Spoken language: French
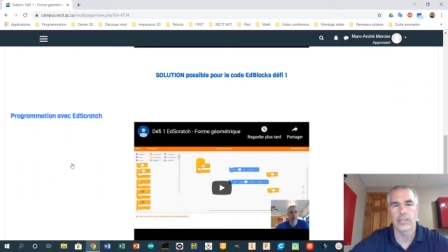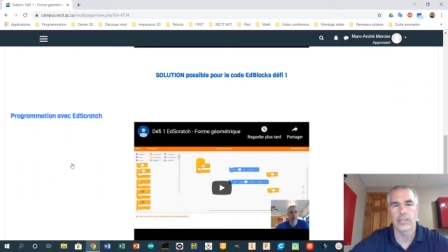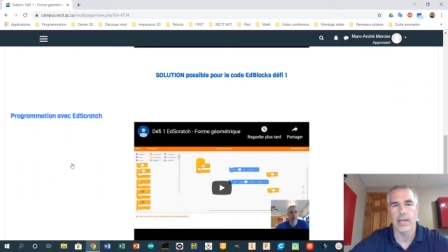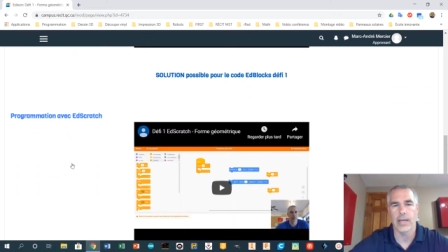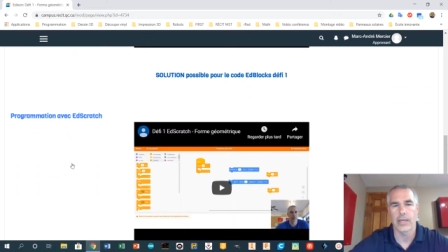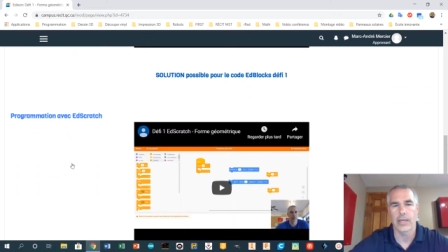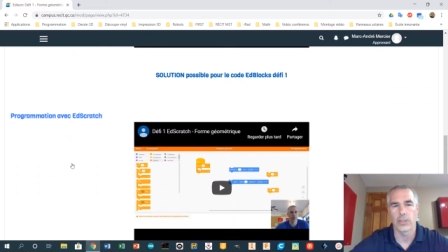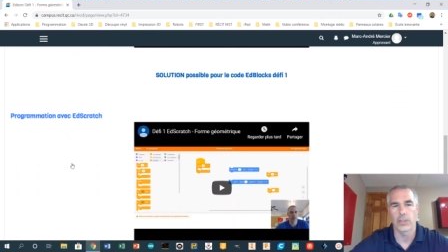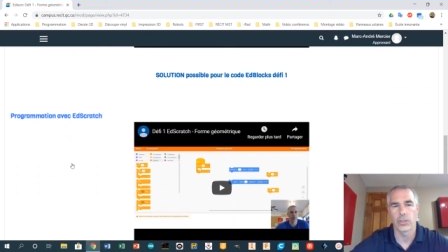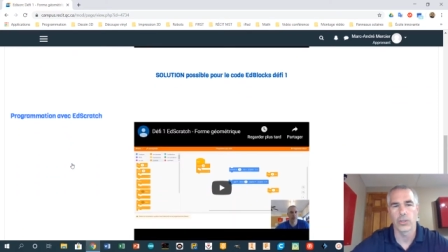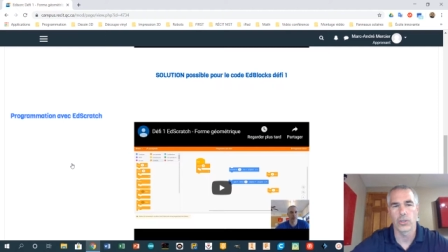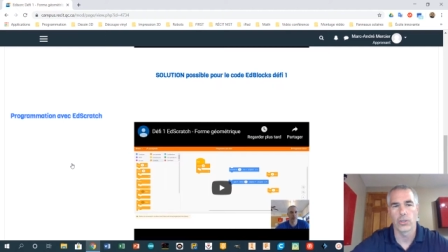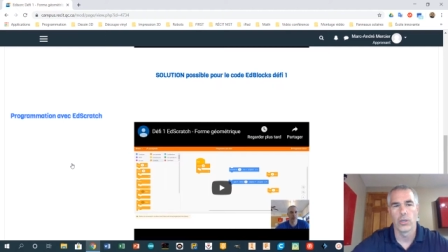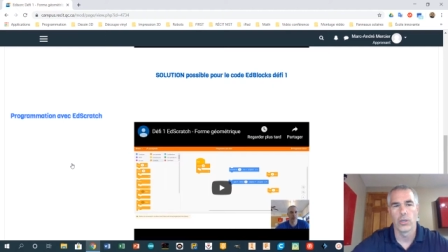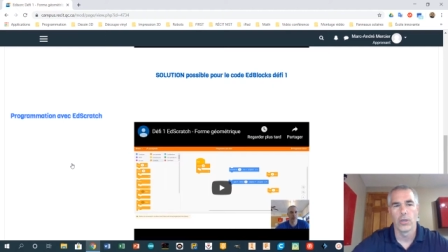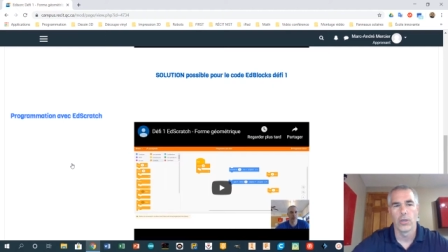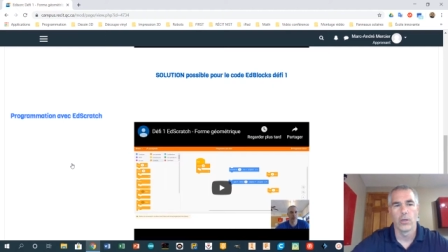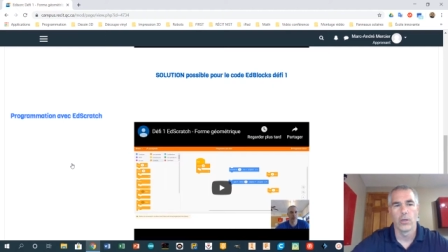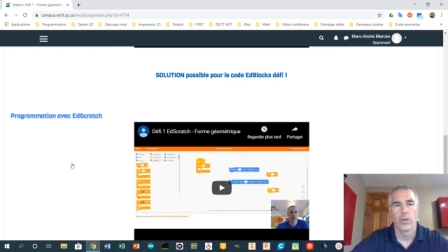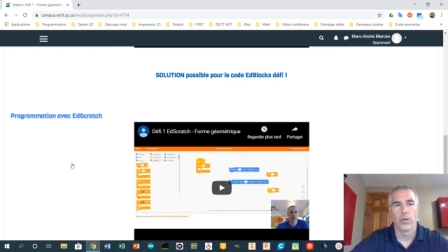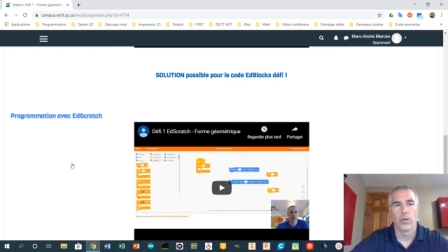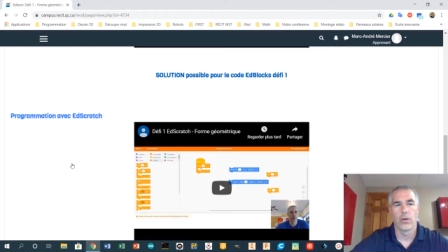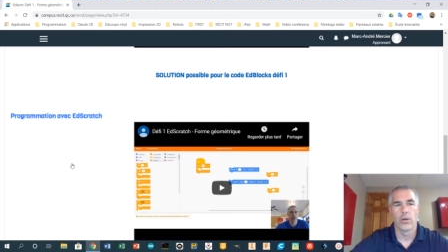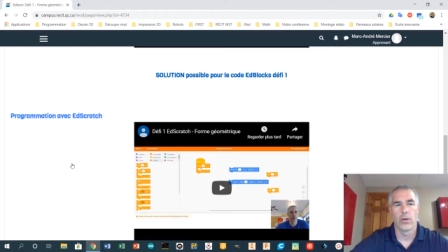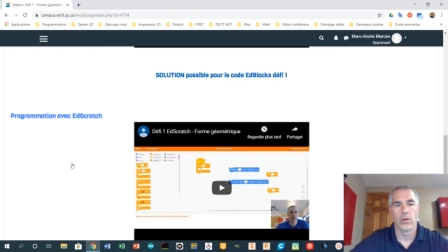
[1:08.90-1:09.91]
Scratch.
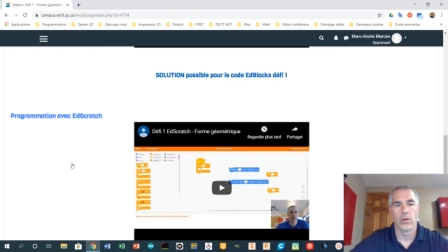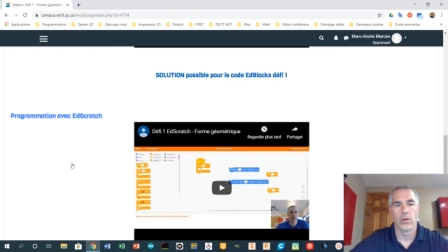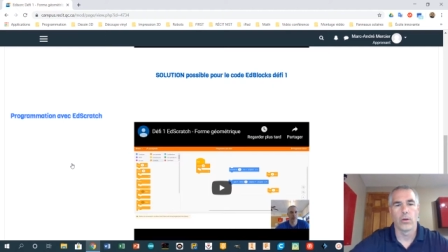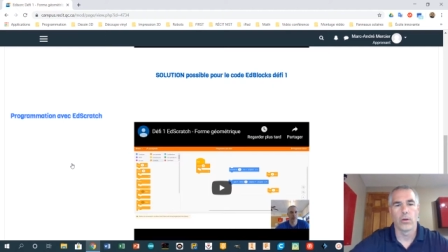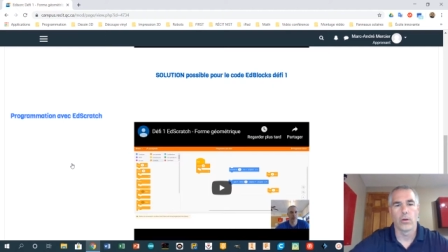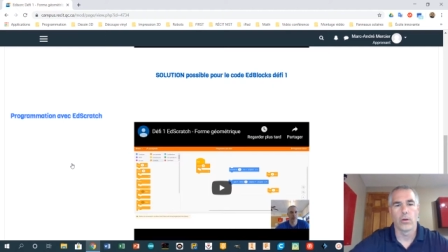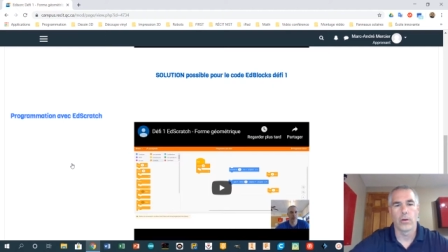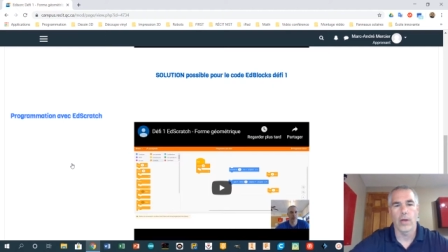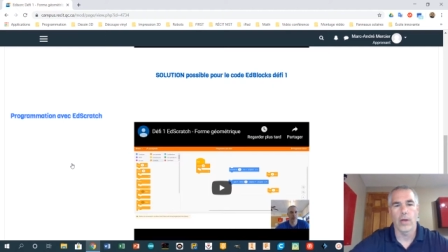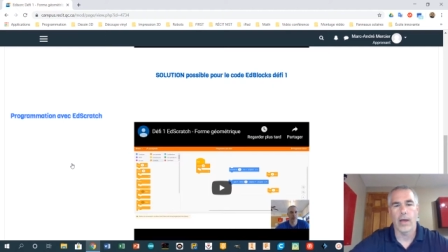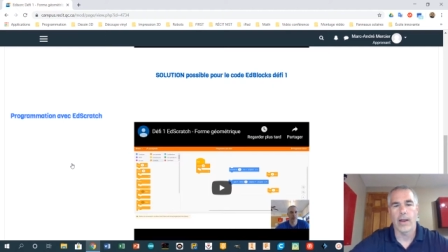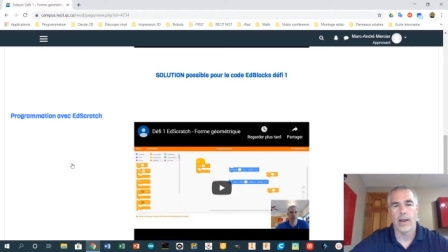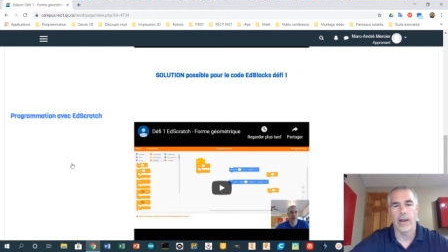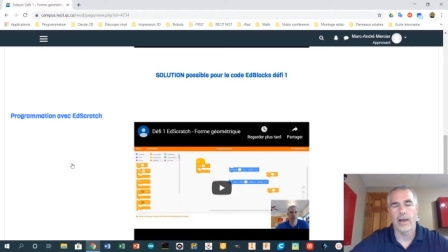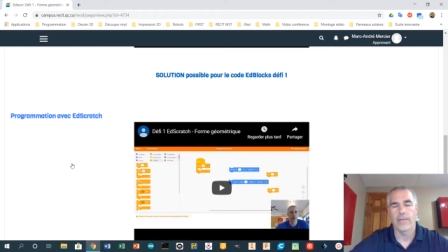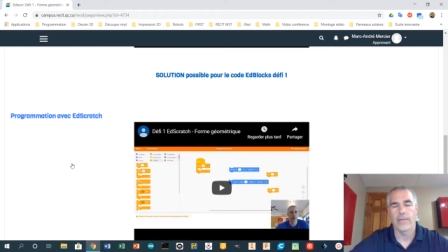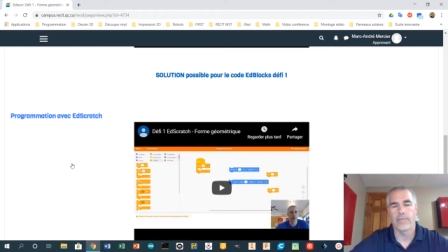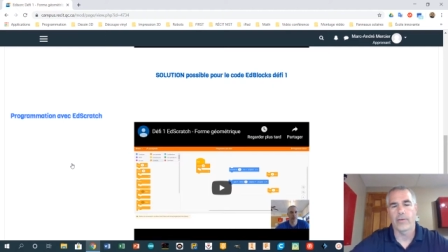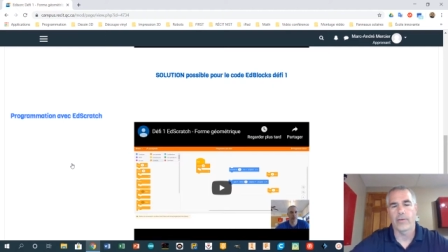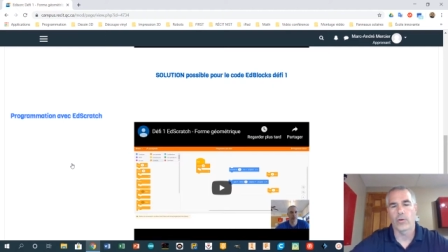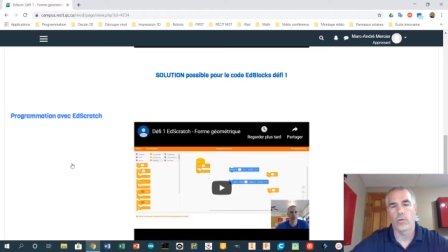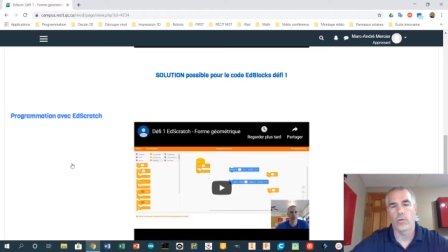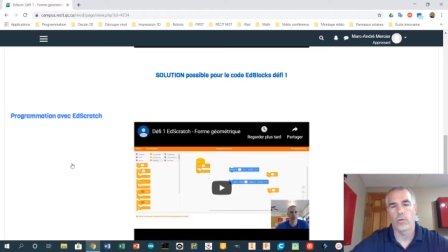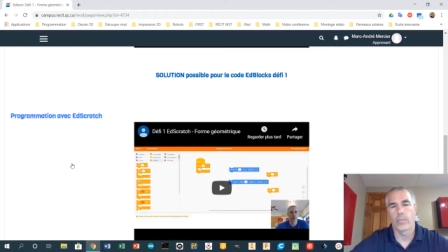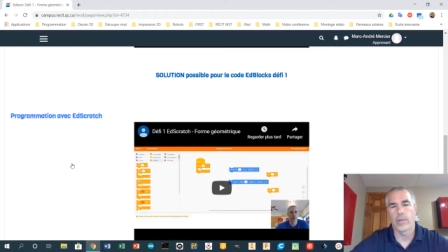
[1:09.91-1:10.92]
Euh, à la
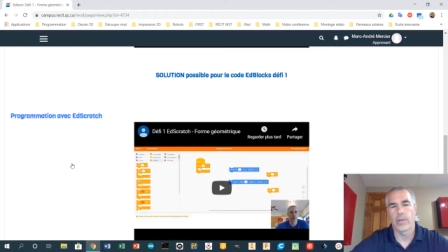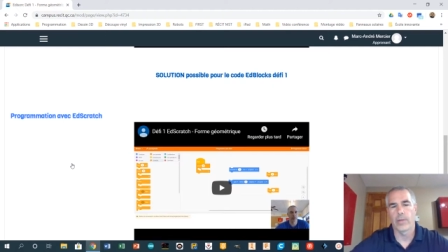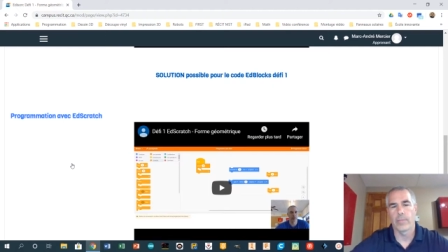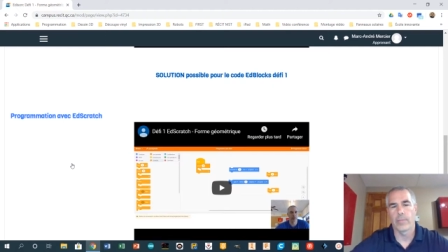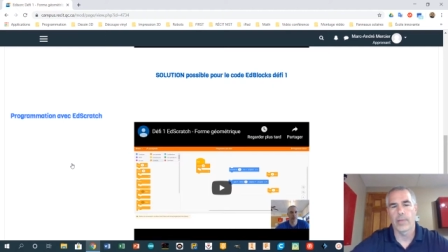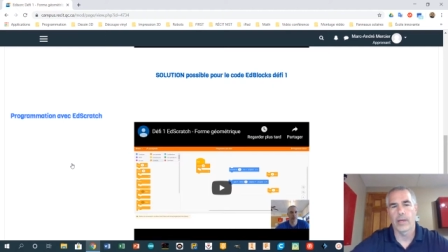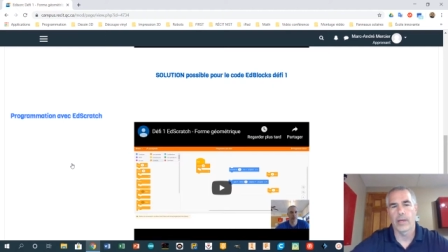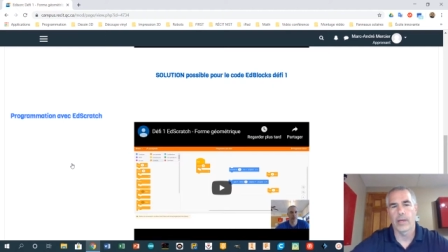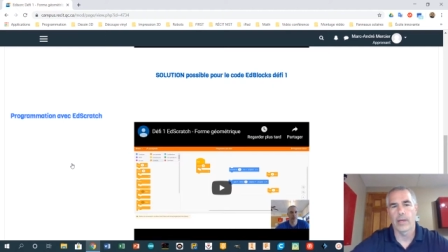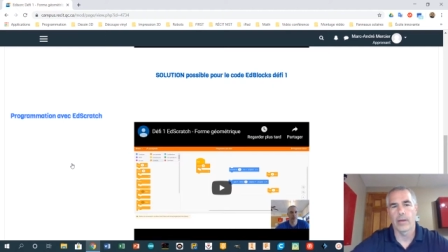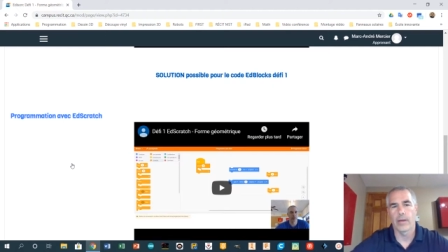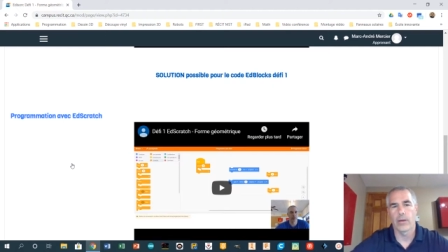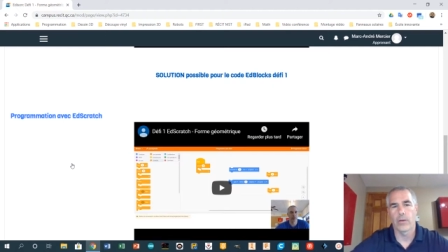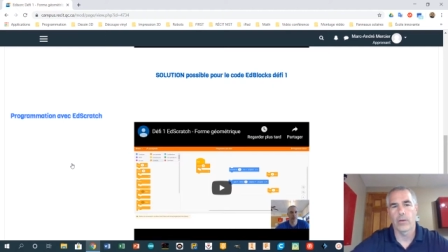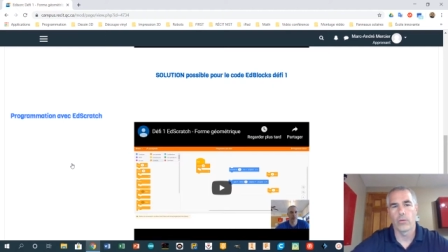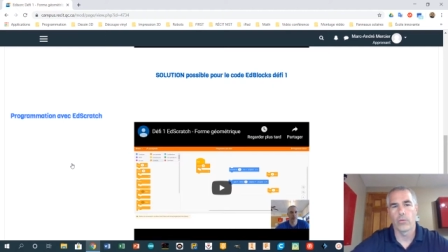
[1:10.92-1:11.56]
fin complètement,